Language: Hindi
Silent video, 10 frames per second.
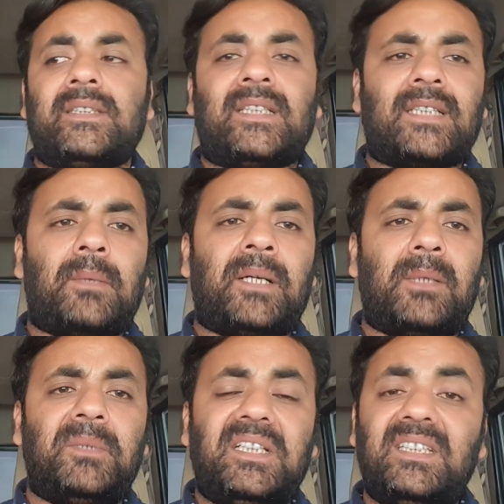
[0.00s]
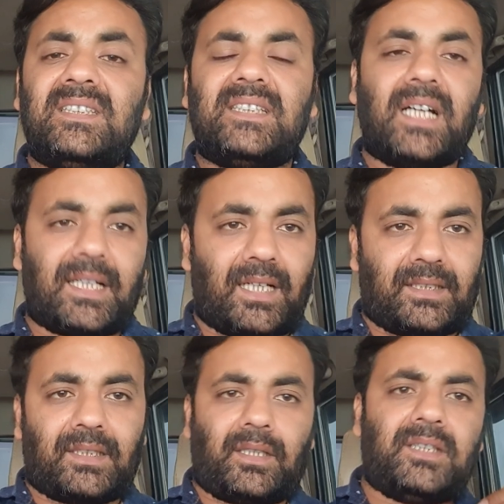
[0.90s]
जैसे हमारे में ई e जी आर
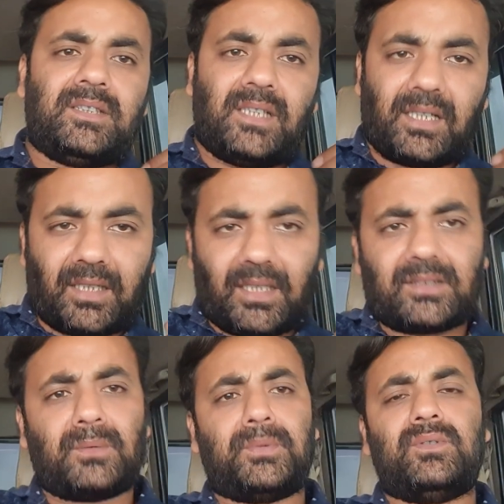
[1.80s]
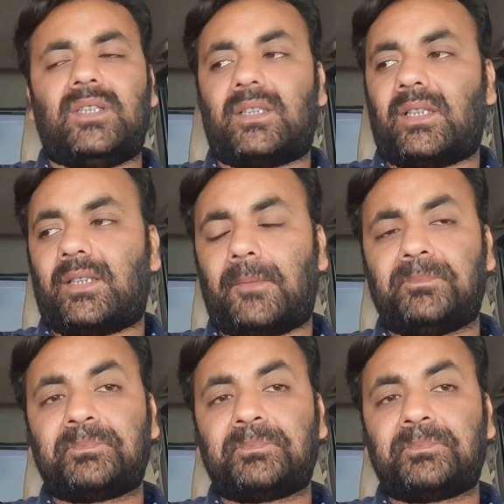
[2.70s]
आता था ई जी आर का अलग से फ्यूज आता था